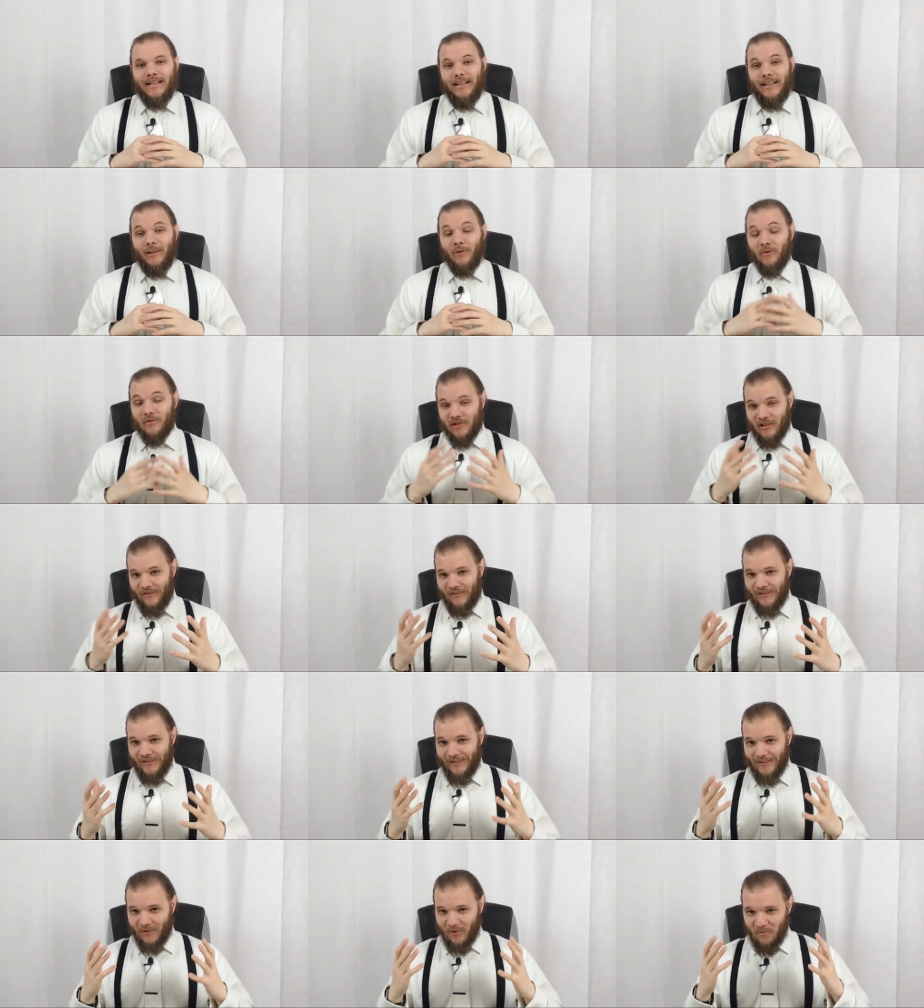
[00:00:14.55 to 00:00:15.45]
Et donc j'avais
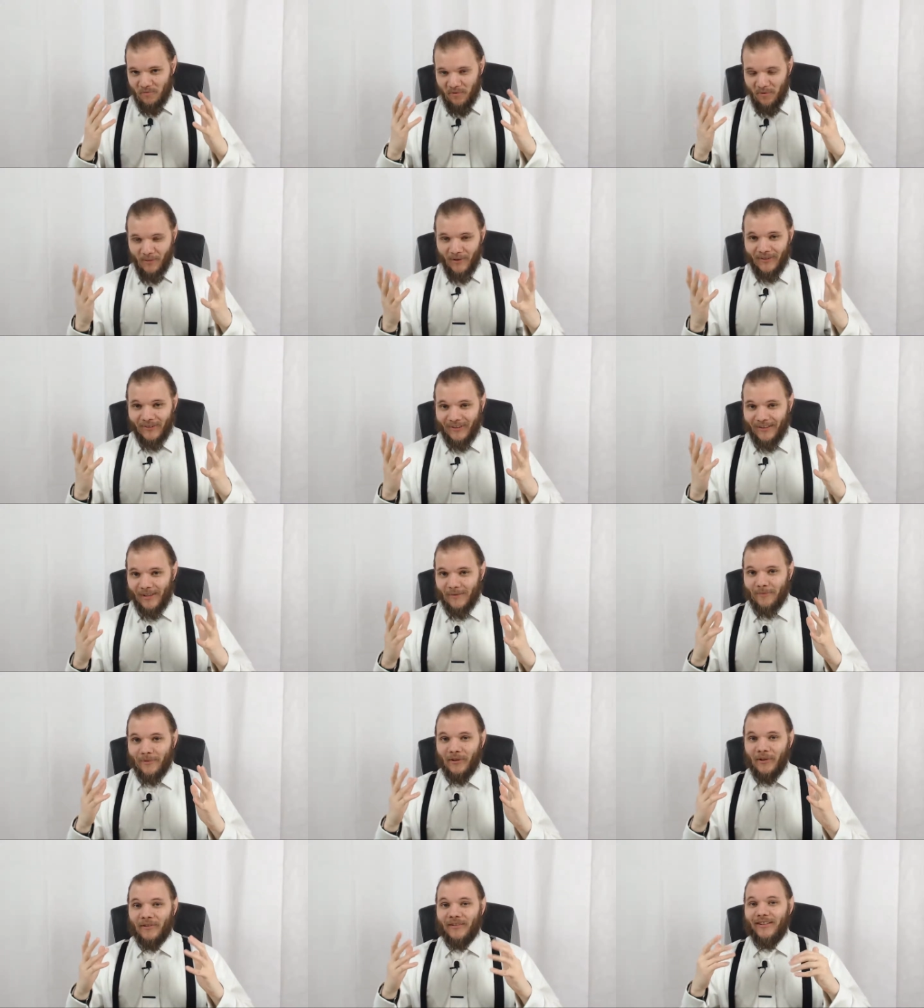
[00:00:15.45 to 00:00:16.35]
dit que pour moi c'était
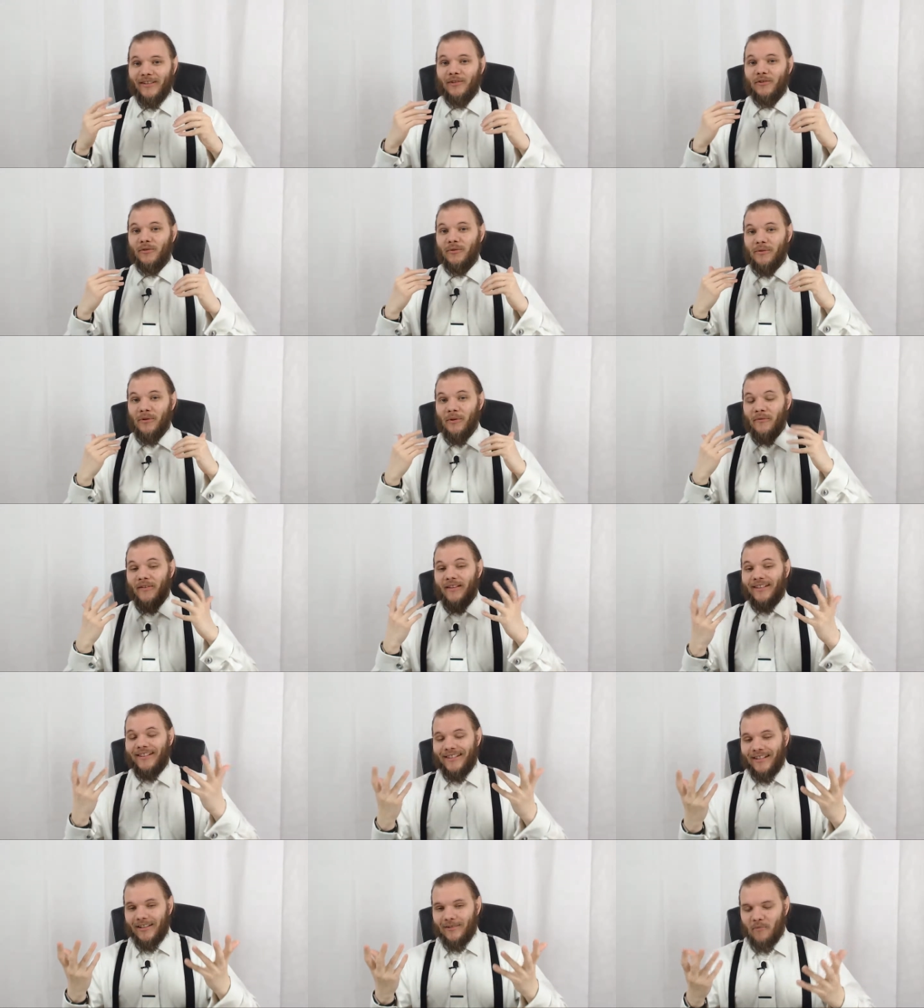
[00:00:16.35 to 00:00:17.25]
l'épisode qui devait
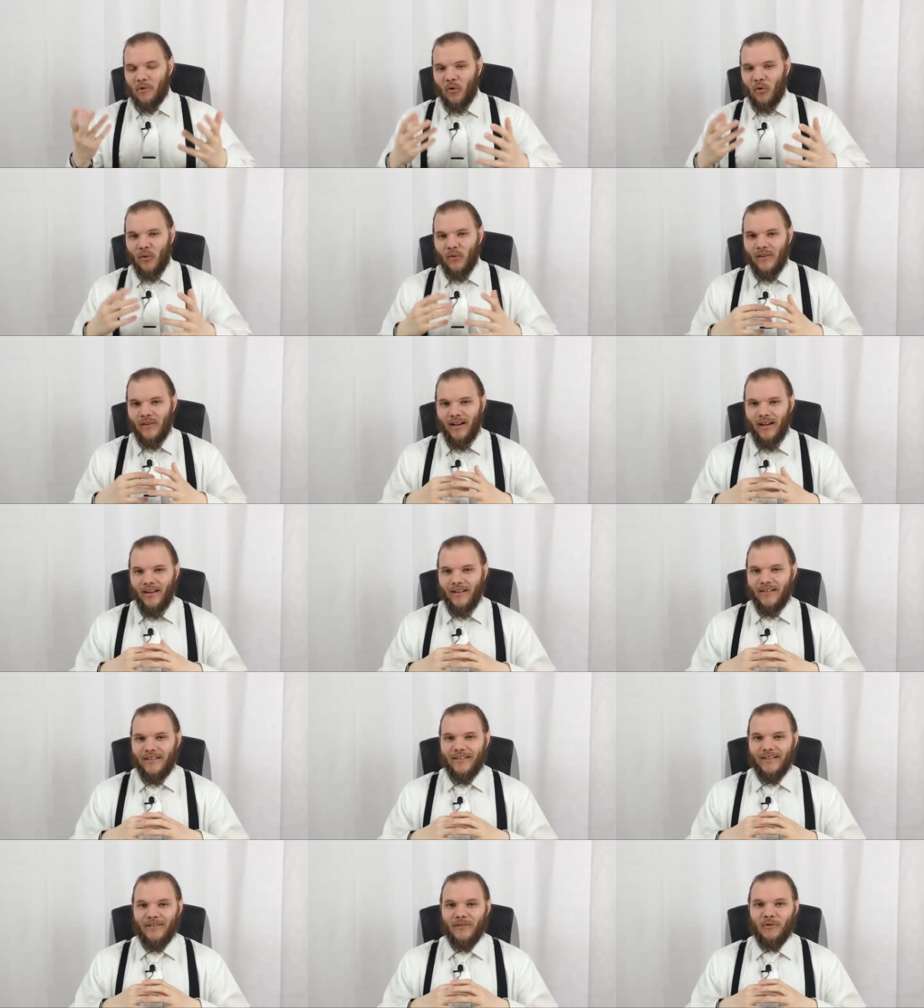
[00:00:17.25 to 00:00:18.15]
essayer de me
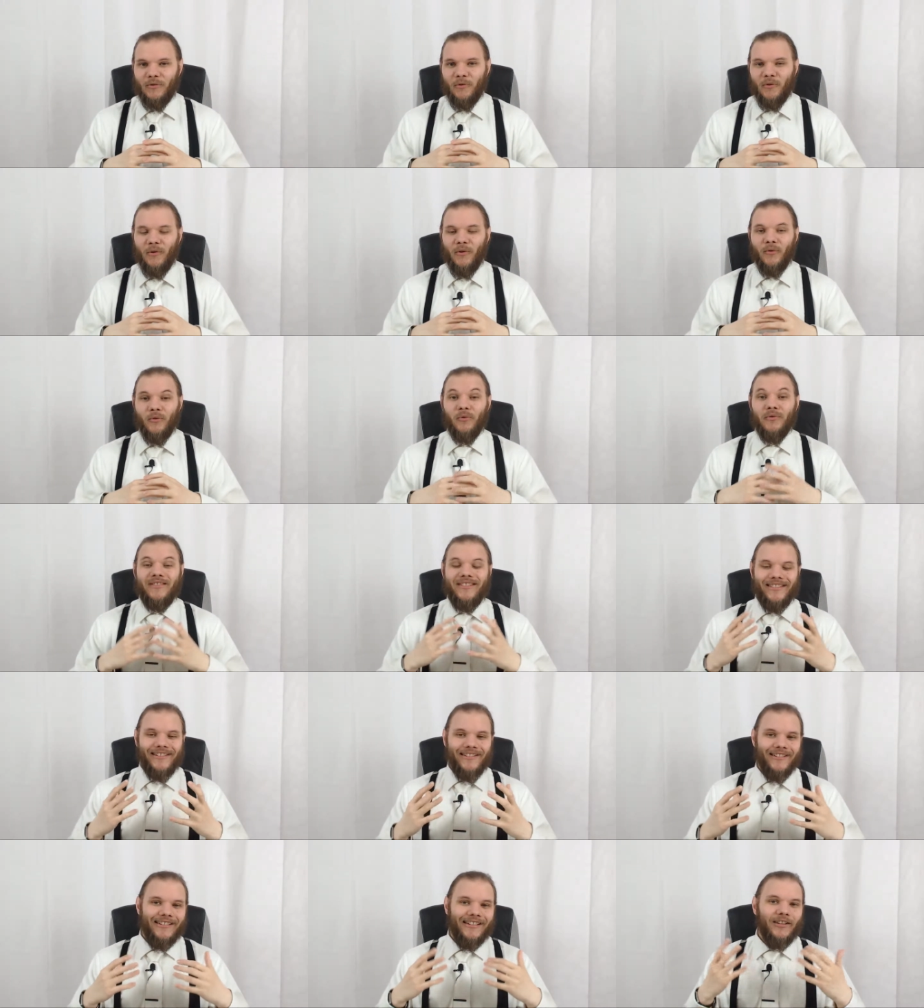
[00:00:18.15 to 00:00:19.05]
convaincre de
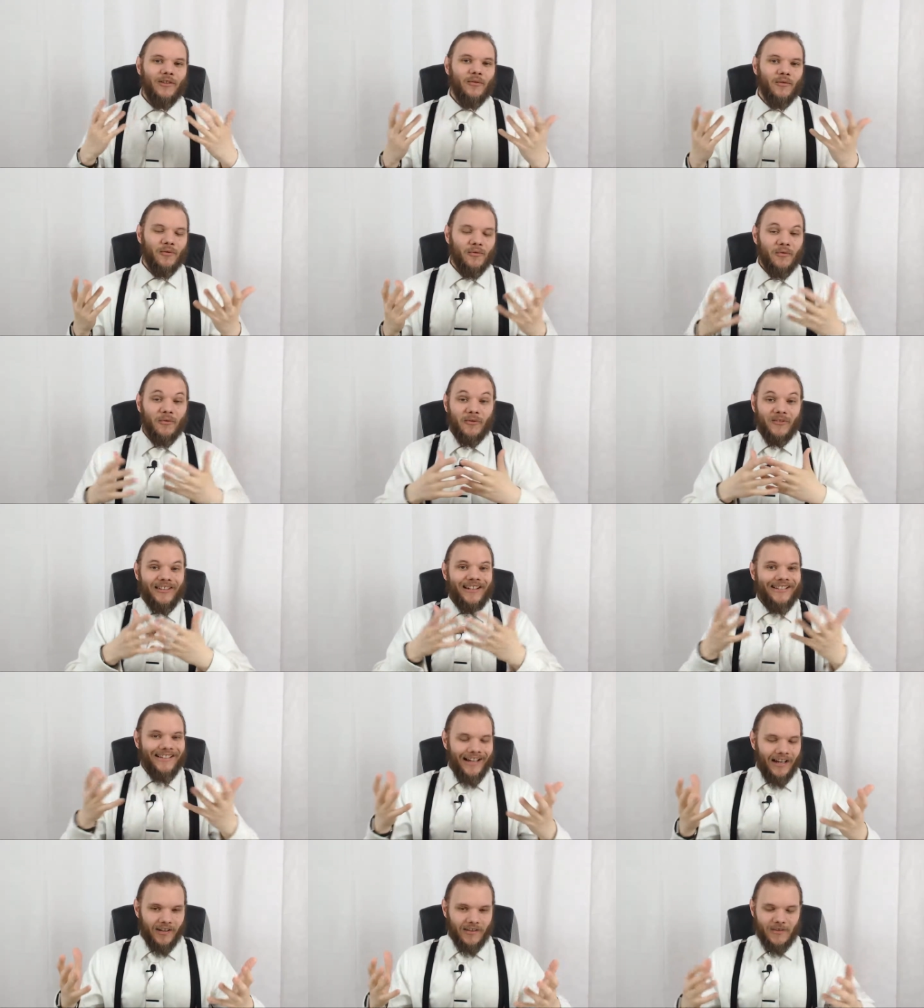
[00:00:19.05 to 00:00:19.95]
l'utilité de
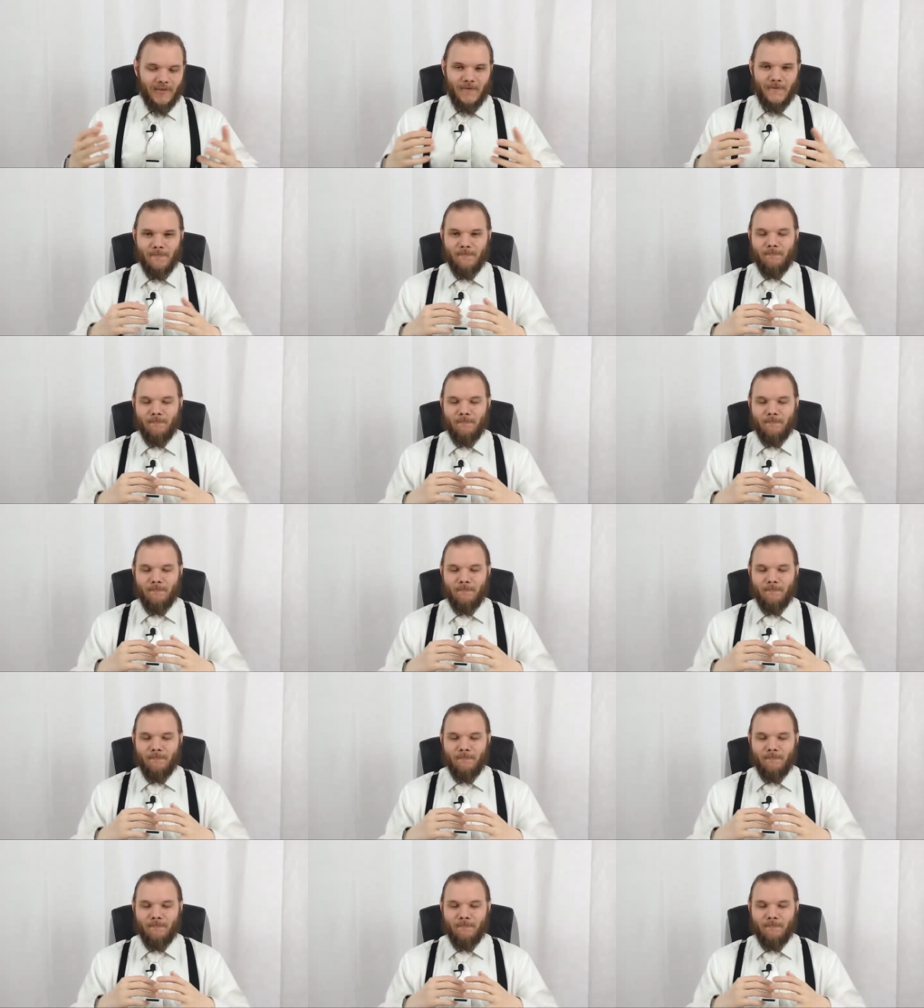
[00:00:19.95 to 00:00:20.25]
cet arc.